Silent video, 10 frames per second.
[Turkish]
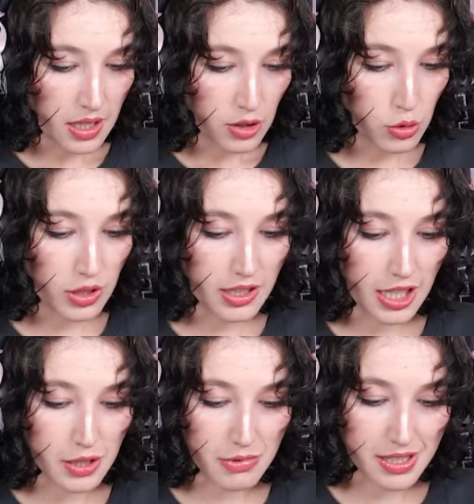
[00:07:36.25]
Şuradan
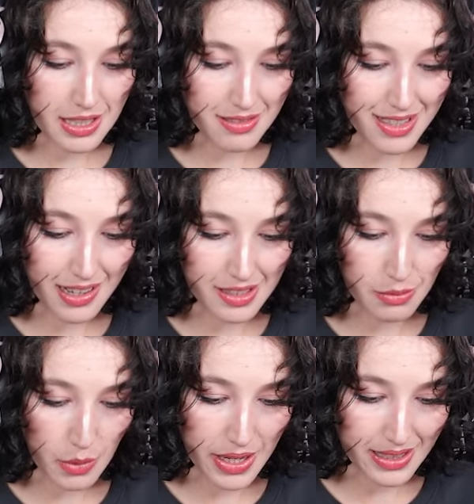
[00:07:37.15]
karşıma çıkarsa var ya
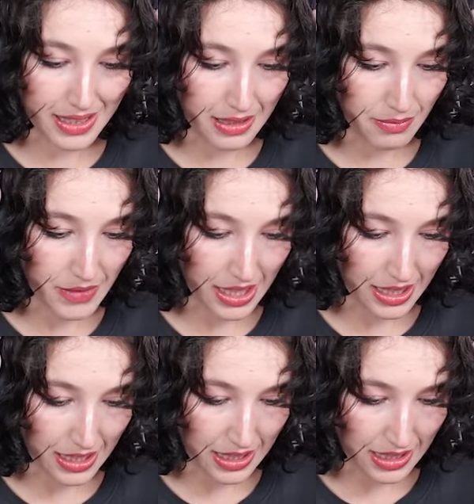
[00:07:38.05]
altıma bir ederim
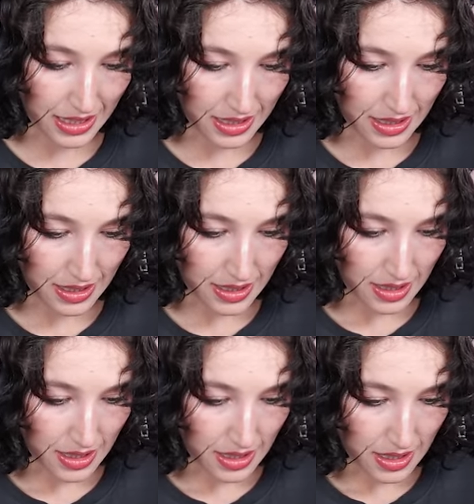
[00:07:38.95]
ki.
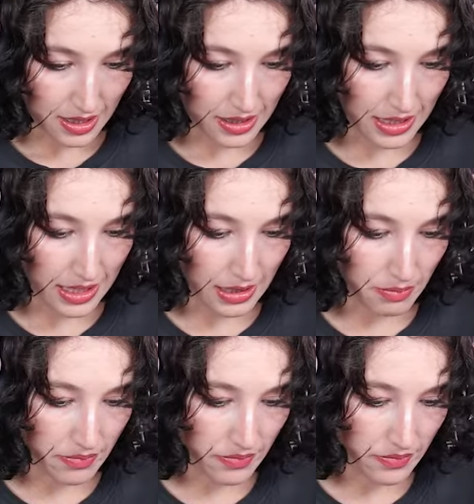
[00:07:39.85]
Granim.